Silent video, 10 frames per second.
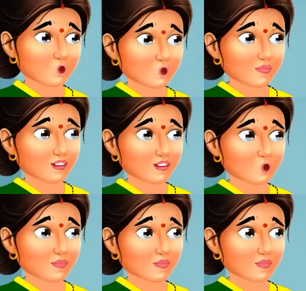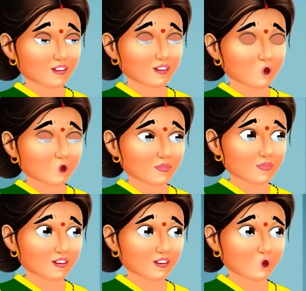जरूर हमारी ही
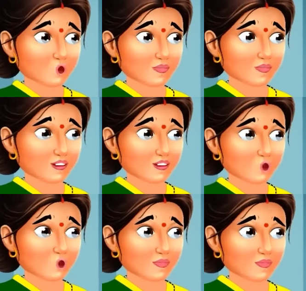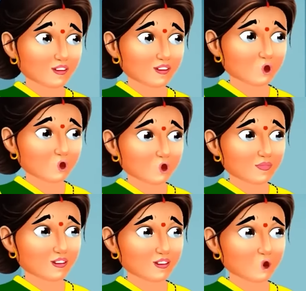परवरिश में कोई कमी रह गई होगी
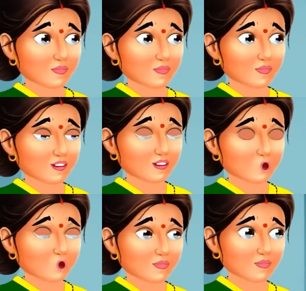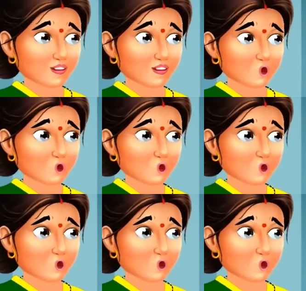वरना वो कभी ऐसा नहीं करता